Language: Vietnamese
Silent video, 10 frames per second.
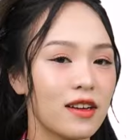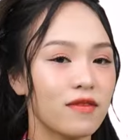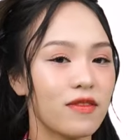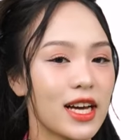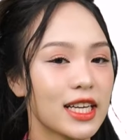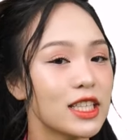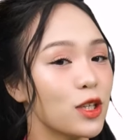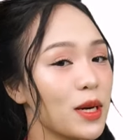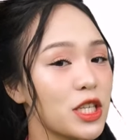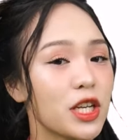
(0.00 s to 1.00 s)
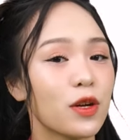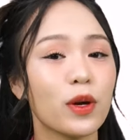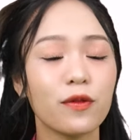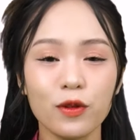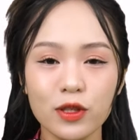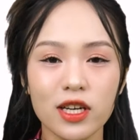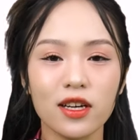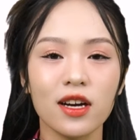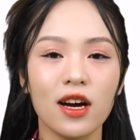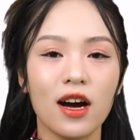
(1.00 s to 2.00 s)
Và kính thưa bác sĩ Nguyễn Phú
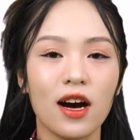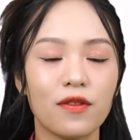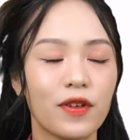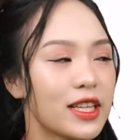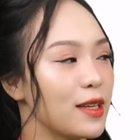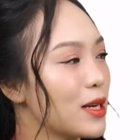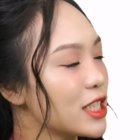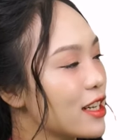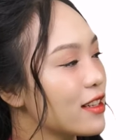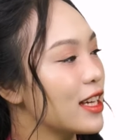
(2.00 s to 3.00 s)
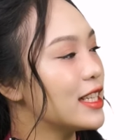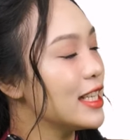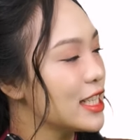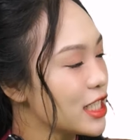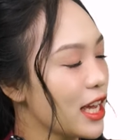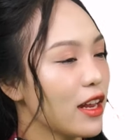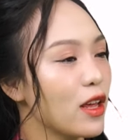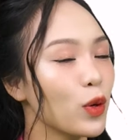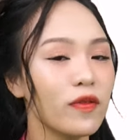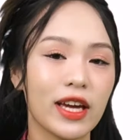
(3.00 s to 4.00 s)
Trân, vậy thì bác sĩ có thể chia sẻ
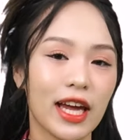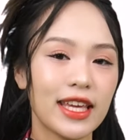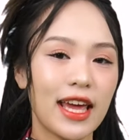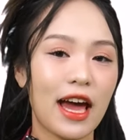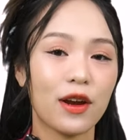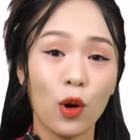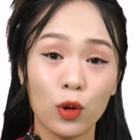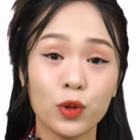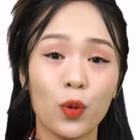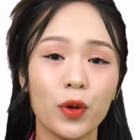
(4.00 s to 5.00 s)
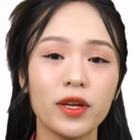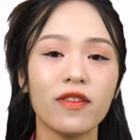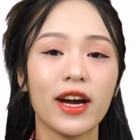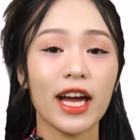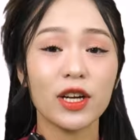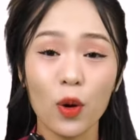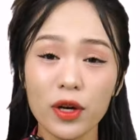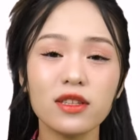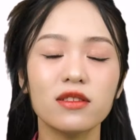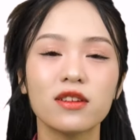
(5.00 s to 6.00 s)
đến quý vị khán giả độ tuổi và các
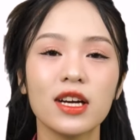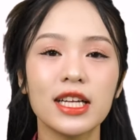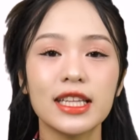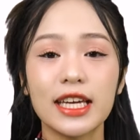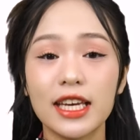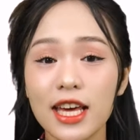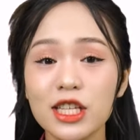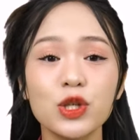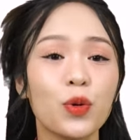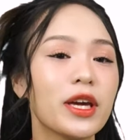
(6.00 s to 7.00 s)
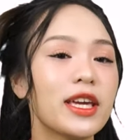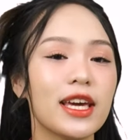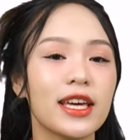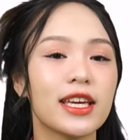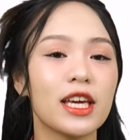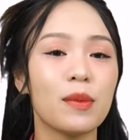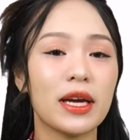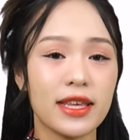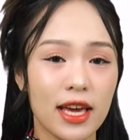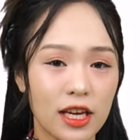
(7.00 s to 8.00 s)
đối tượng thì nên chú ý gì khi mà
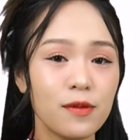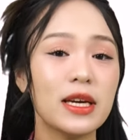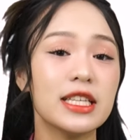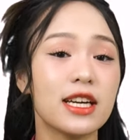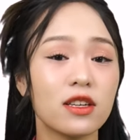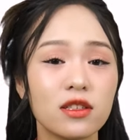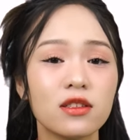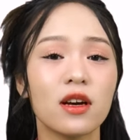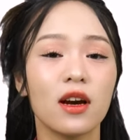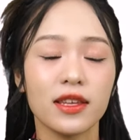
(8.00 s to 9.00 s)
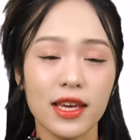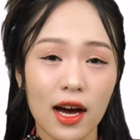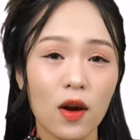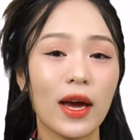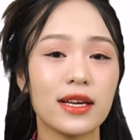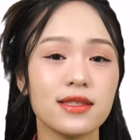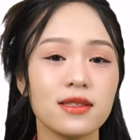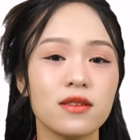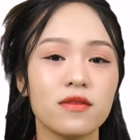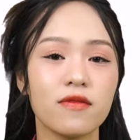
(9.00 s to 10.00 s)
dễ bị chấn thương do loãng
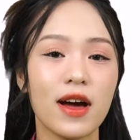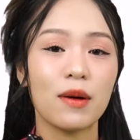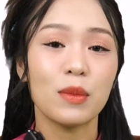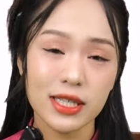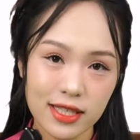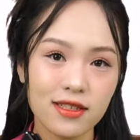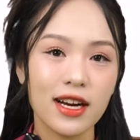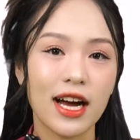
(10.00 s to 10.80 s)
xương và mất xương